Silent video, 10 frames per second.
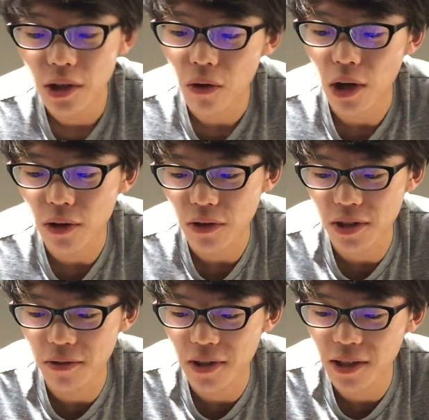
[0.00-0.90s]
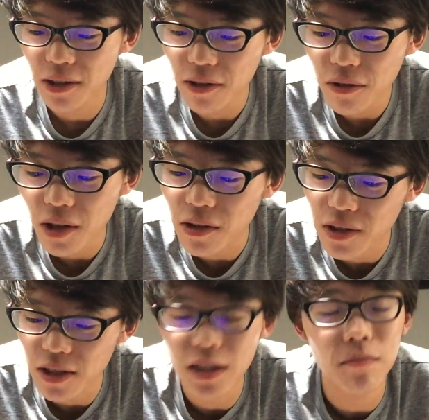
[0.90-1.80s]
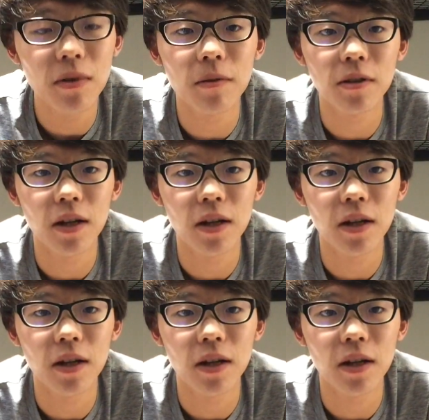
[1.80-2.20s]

おはことして歌っている、えっ、ー、と、ジャスティン・ビーバー